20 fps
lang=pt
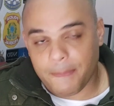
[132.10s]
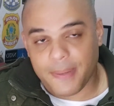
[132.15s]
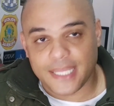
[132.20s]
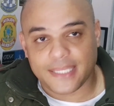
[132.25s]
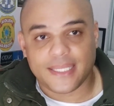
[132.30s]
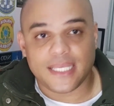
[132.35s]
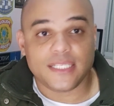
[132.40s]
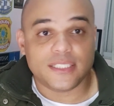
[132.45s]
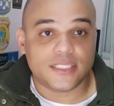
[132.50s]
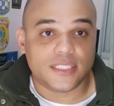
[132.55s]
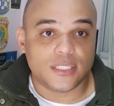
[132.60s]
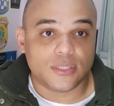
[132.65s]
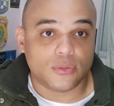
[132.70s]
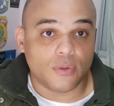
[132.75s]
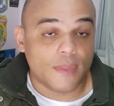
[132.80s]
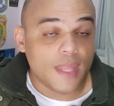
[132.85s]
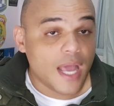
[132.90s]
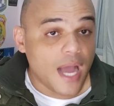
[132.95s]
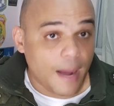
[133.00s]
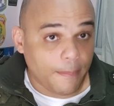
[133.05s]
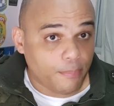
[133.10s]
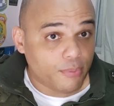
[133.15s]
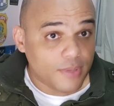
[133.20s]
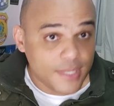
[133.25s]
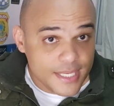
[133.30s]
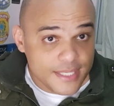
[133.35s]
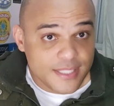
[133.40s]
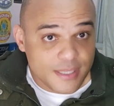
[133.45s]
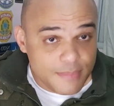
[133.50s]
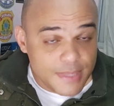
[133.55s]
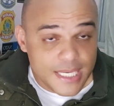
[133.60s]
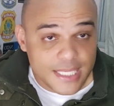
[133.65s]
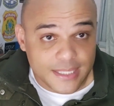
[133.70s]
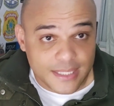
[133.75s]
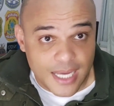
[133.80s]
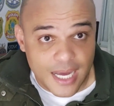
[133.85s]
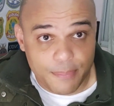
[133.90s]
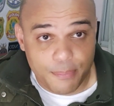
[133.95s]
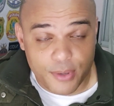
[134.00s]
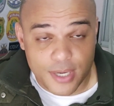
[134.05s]
pretendido. A Polícia
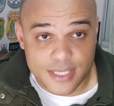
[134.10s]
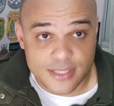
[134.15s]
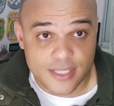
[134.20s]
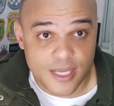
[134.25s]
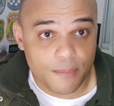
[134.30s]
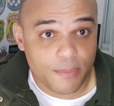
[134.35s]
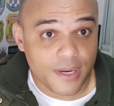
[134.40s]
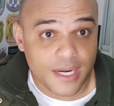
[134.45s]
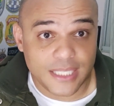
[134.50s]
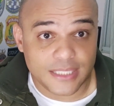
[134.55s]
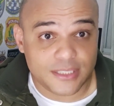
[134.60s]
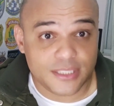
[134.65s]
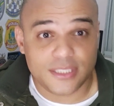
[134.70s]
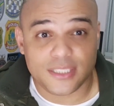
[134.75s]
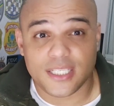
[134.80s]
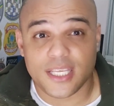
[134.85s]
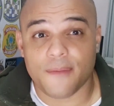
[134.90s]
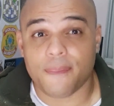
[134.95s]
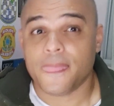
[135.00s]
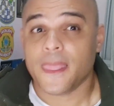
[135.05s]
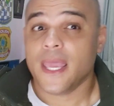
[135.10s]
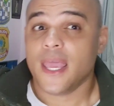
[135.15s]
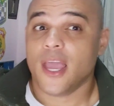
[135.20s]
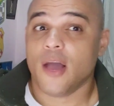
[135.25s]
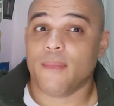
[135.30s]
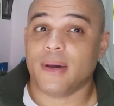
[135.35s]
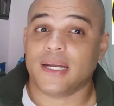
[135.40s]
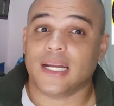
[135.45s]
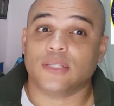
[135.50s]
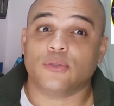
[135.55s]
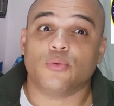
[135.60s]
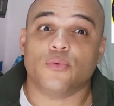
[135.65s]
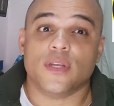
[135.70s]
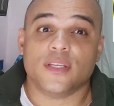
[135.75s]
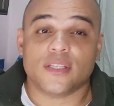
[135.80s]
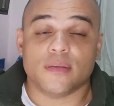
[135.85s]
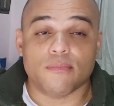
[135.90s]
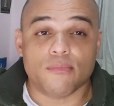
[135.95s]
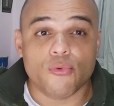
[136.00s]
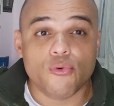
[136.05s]
Militar, por exemplo, ela diz que é uma
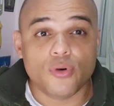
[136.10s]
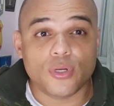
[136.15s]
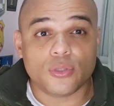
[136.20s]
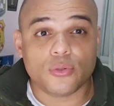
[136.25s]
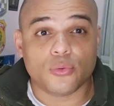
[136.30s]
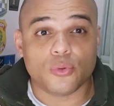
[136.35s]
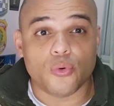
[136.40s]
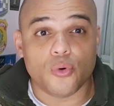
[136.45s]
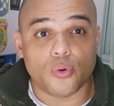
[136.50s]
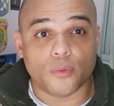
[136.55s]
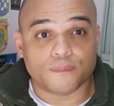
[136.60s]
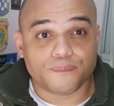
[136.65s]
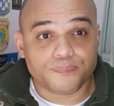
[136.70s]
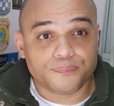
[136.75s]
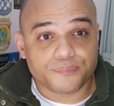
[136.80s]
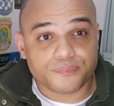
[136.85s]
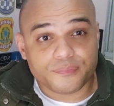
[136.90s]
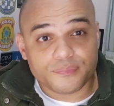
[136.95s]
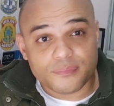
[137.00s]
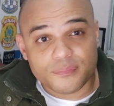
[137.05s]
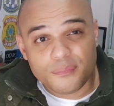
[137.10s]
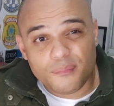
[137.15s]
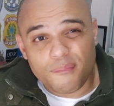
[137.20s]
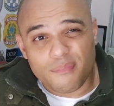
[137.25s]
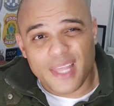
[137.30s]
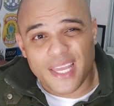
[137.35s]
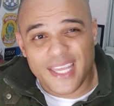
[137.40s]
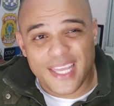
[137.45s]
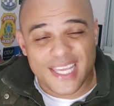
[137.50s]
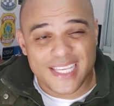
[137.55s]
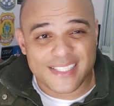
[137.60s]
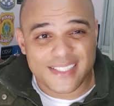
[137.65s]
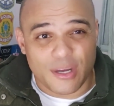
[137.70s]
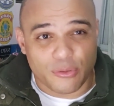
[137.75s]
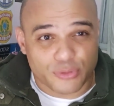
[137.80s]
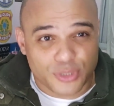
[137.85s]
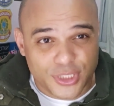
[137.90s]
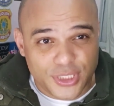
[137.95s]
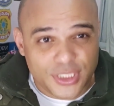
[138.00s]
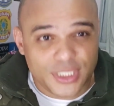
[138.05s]
natureza muito
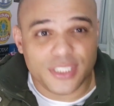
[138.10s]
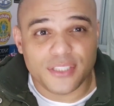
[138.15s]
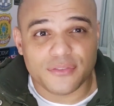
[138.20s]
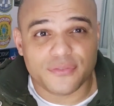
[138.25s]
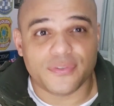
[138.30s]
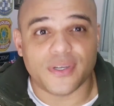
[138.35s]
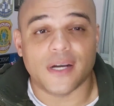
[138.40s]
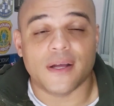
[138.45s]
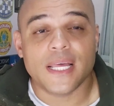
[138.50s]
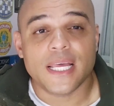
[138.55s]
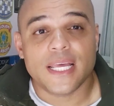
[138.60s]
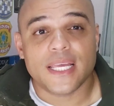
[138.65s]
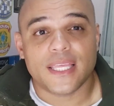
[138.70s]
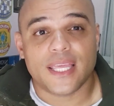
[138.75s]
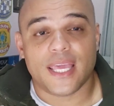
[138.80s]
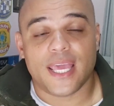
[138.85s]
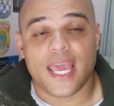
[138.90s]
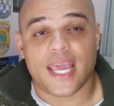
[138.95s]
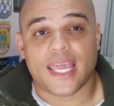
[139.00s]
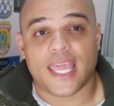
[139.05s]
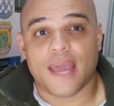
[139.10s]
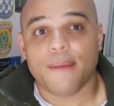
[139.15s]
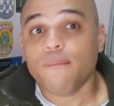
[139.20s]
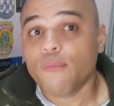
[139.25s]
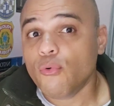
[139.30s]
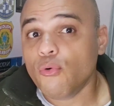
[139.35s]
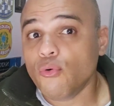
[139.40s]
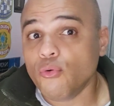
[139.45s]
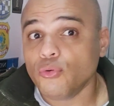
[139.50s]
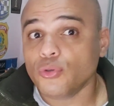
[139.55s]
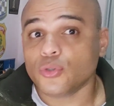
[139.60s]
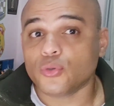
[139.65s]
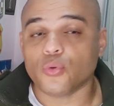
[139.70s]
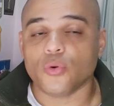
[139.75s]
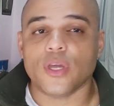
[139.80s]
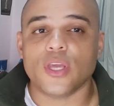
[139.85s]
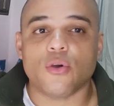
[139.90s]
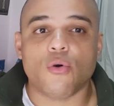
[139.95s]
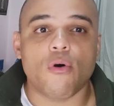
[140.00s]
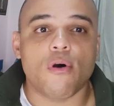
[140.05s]
exaustiva, que requer muito
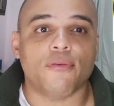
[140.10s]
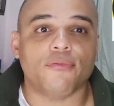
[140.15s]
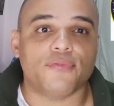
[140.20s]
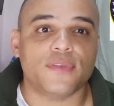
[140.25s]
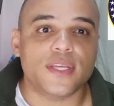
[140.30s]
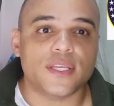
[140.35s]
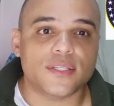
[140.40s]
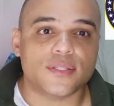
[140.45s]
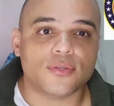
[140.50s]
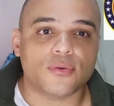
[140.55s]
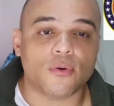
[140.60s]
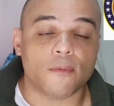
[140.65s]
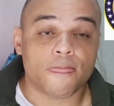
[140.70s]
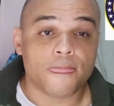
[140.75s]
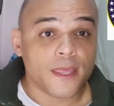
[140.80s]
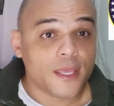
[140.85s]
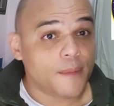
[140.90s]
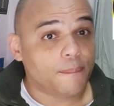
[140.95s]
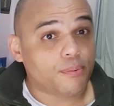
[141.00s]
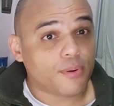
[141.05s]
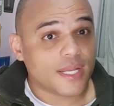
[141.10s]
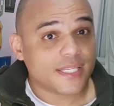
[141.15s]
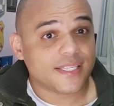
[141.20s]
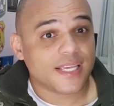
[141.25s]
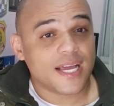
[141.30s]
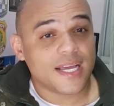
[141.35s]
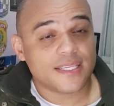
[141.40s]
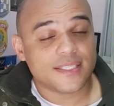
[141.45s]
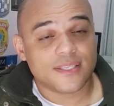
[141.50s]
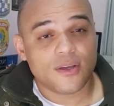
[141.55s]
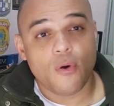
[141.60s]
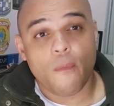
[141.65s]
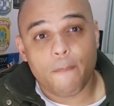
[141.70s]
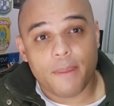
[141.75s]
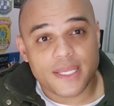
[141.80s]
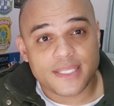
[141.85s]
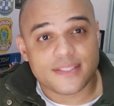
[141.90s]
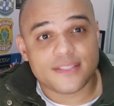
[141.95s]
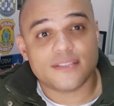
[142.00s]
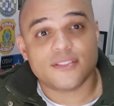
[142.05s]
rigor físico e por essa razão
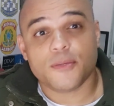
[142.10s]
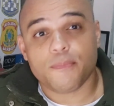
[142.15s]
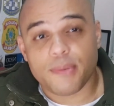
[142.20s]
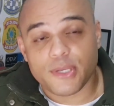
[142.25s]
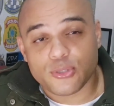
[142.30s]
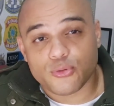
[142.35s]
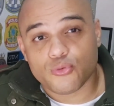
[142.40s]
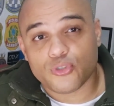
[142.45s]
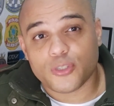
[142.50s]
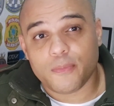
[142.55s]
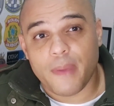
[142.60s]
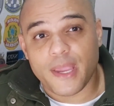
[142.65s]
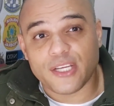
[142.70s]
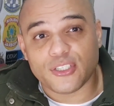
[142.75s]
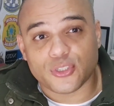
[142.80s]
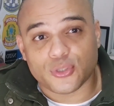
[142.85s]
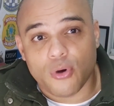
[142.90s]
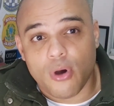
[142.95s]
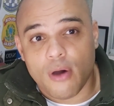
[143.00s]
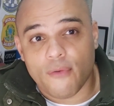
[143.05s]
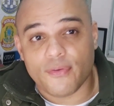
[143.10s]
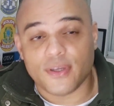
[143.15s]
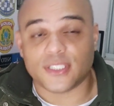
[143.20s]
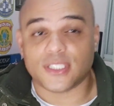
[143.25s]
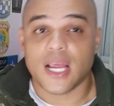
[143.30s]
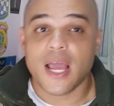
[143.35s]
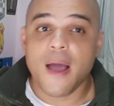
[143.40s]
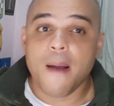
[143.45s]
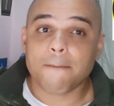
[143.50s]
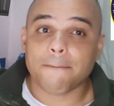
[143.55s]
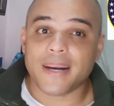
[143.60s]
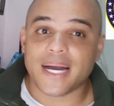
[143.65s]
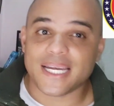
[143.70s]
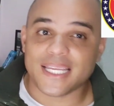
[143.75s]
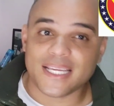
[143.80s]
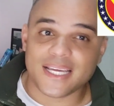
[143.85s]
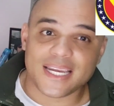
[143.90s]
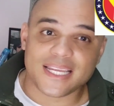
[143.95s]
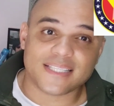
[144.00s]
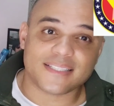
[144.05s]
precisa de pessoas bem jovens para
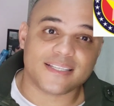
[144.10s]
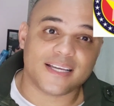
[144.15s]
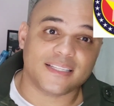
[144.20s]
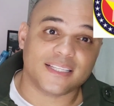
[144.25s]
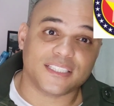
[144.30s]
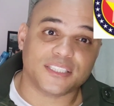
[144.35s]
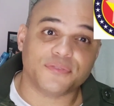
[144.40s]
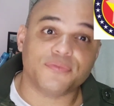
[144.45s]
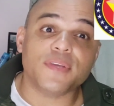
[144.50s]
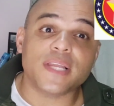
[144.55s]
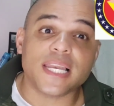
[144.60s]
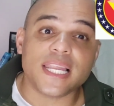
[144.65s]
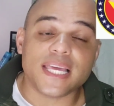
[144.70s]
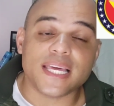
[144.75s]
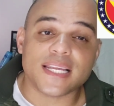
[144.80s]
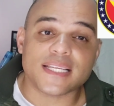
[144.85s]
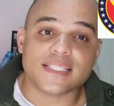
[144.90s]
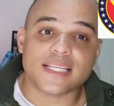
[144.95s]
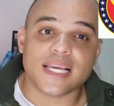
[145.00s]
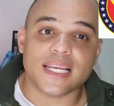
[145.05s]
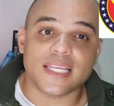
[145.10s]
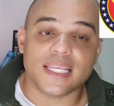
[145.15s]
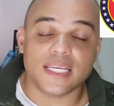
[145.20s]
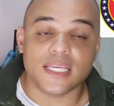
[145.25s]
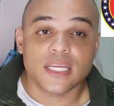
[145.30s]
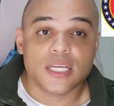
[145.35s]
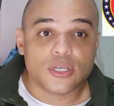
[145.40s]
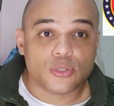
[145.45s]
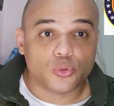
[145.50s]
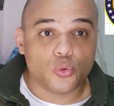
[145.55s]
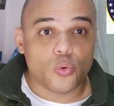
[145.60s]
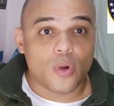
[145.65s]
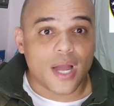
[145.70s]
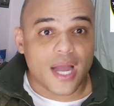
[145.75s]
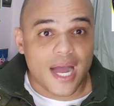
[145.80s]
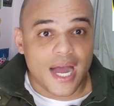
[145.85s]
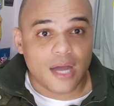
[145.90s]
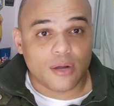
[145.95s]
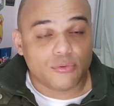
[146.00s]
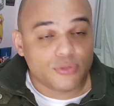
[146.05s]
ingressar nas fileiras ali do
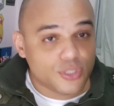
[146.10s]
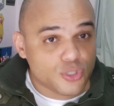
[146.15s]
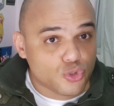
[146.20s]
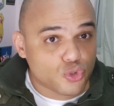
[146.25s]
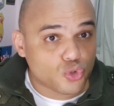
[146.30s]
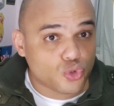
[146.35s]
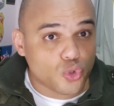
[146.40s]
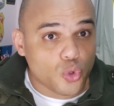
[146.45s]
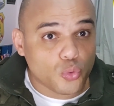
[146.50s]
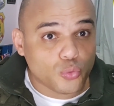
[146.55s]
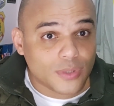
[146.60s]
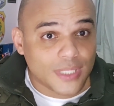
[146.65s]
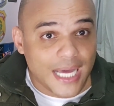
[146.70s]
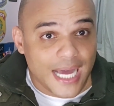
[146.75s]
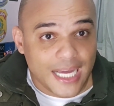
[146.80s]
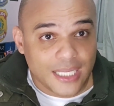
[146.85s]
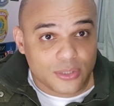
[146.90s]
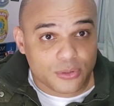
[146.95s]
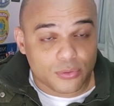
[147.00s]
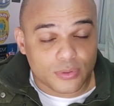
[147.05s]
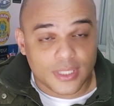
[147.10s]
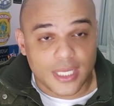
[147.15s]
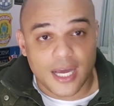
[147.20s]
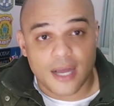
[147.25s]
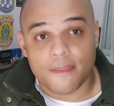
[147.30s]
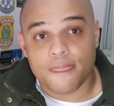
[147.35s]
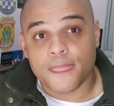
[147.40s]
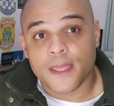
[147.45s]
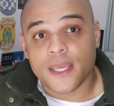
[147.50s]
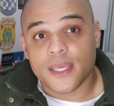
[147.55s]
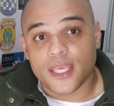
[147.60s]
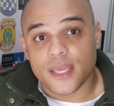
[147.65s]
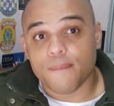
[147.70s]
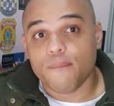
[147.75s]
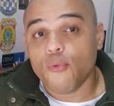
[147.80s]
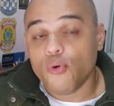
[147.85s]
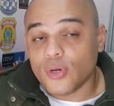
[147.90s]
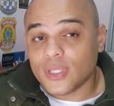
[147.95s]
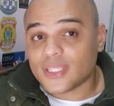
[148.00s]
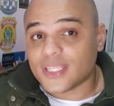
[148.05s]
cargo de soldado, tá? E
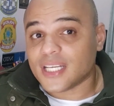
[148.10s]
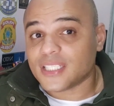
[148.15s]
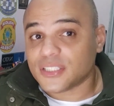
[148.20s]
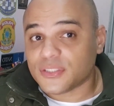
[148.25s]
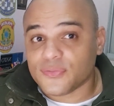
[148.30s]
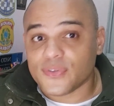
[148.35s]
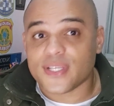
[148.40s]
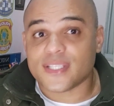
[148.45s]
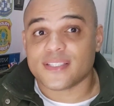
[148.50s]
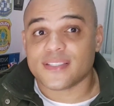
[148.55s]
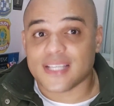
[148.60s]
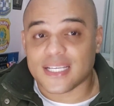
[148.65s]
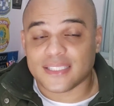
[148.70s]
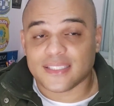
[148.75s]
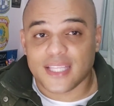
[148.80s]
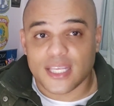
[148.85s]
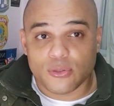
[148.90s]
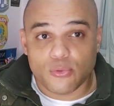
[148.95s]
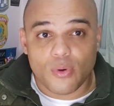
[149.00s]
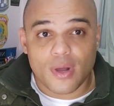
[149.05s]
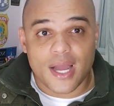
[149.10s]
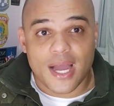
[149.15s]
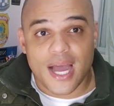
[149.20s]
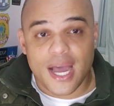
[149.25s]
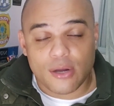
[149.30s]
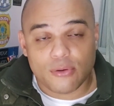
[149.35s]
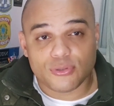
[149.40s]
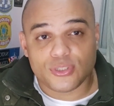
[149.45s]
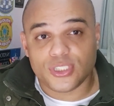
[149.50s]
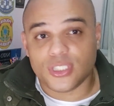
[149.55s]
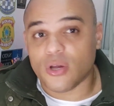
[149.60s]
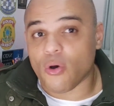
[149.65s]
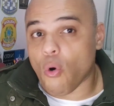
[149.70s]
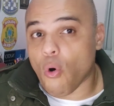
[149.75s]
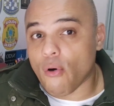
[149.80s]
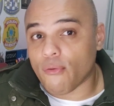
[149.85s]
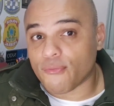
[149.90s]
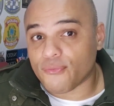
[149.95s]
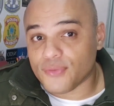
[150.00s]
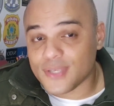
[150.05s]
muitas vezes até no cargo de
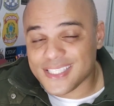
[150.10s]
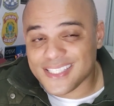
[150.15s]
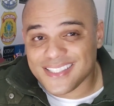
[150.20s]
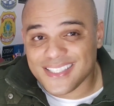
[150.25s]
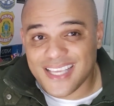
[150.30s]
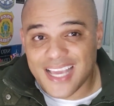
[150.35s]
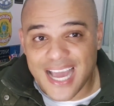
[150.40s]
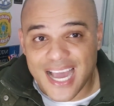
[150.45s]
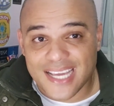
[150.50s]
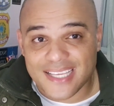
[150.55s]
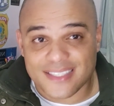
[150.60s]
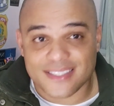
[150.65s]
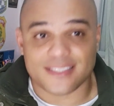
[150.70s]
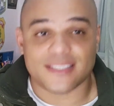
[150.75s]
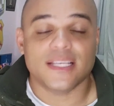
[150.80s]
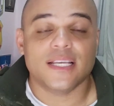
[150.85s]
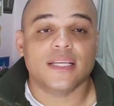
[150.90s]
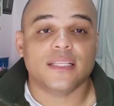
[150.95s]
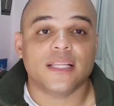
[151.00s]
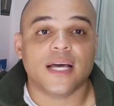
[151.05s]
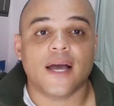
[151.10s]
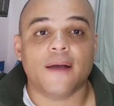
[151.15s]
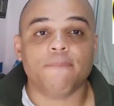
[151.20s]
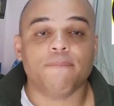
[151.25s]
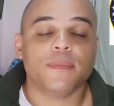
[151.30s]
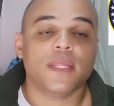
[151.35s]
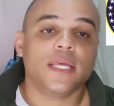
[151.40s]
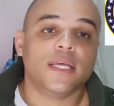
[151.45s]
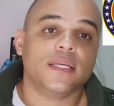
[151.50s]
oficiais, tá?